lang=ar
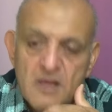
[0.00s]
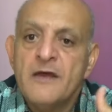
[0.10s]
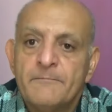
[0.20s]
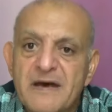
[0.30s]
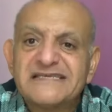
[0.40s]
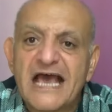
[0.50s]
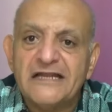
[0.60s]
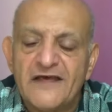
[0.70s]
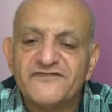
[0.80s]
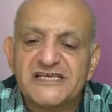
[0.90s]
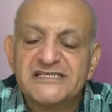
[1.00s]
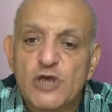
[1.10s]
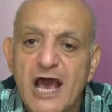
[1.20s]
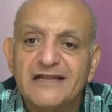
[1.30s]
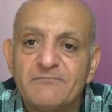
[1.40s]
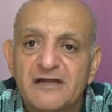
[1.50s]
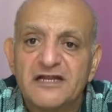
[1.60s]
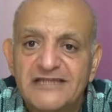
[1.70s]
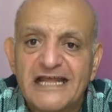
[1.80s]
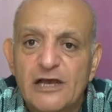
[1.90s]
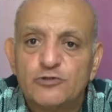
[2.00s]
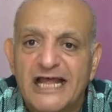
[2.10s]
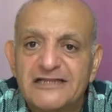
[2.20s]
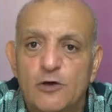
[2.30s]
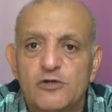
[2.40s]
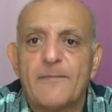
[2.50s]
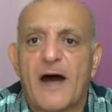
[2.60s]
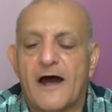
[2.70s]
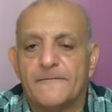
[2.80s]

بسأل نفس السؤال مرة تانية وتالتة ورابعة